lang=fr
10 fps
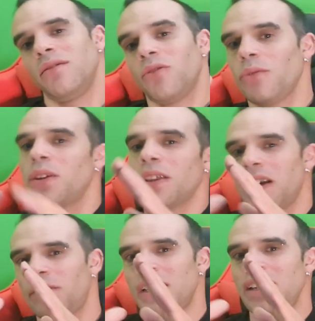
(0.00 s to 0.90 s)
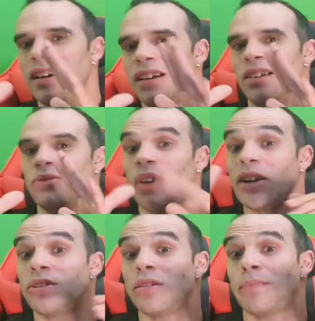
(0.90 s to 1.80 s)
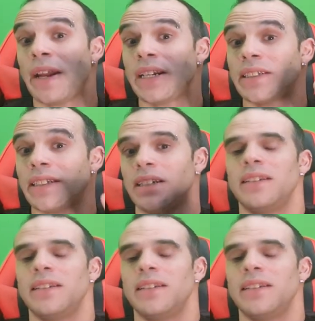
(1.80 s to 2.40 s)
Comme ça, ça fait euh, du durer le suspense.